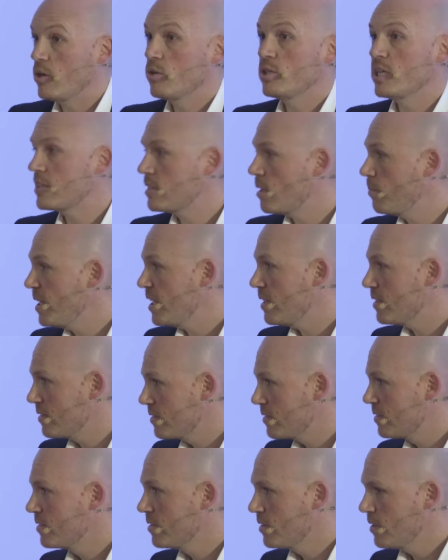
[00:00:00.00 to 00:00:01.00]
data a me.
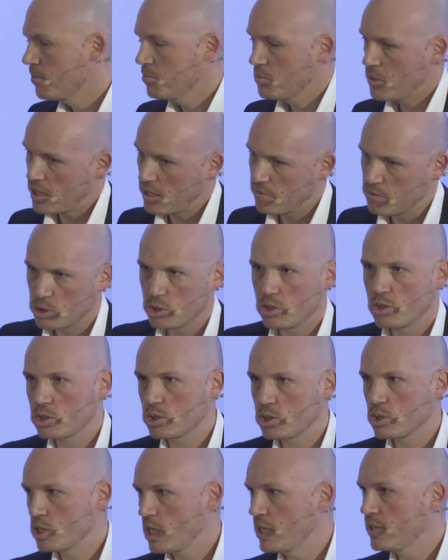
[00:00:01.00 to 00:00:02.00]
Bravo
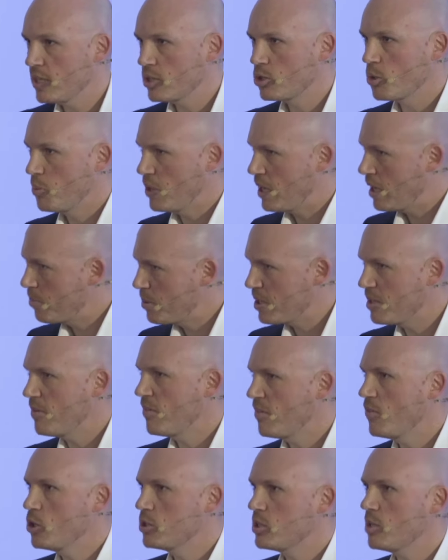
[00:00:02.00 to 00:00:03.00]
Giorgio, sei andato per la prima
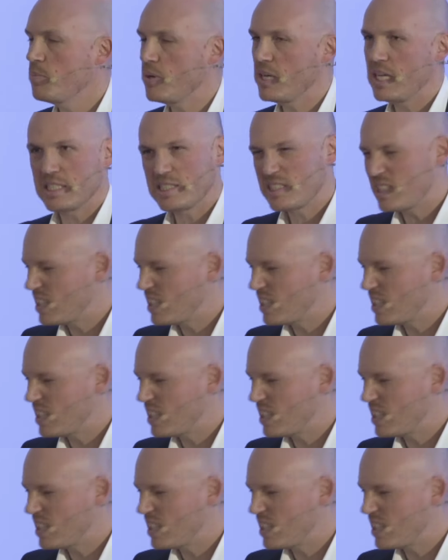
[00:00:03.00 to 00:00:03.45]
volta in palestra,